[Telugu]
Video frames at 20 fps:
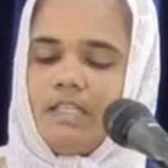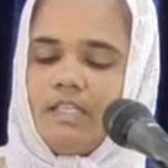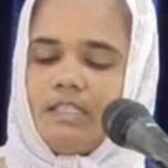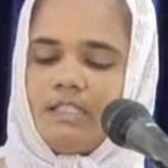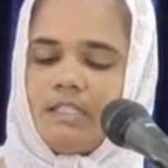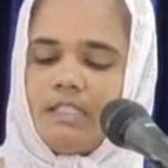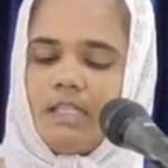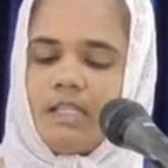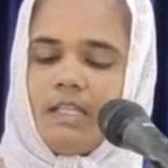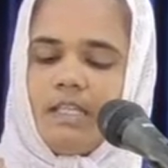
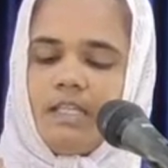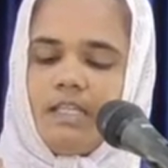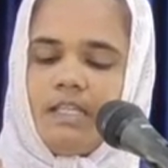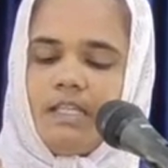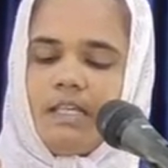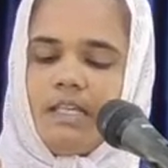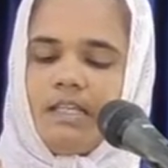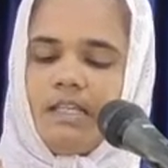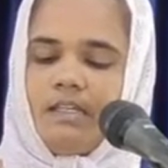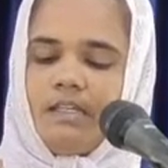
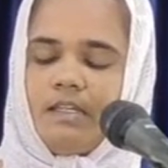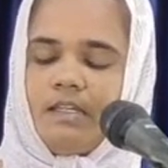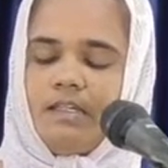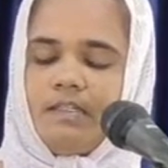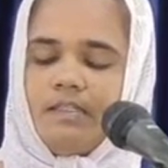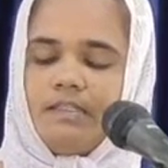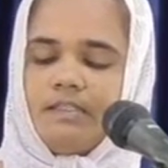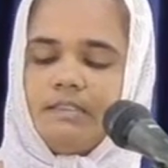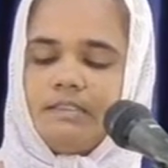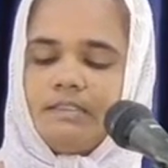ఇస్రాయలీలైనా
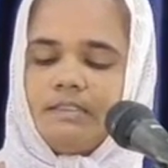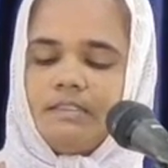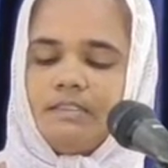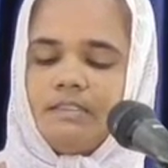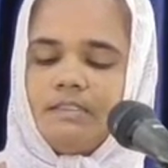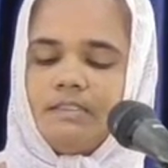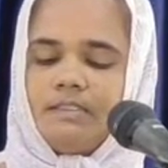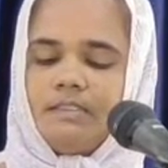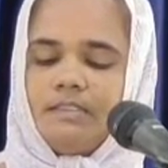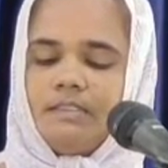
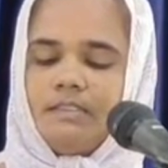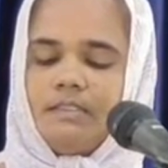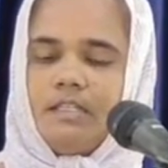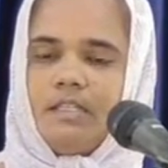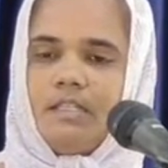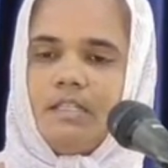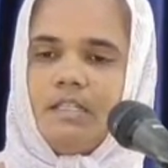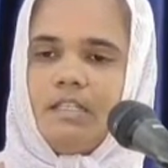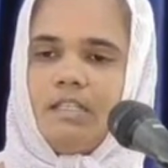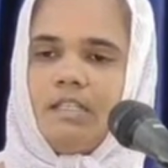
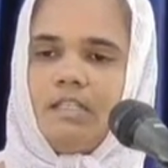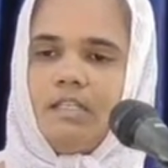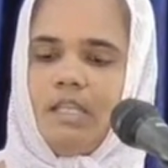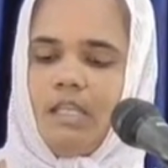చిన్నదే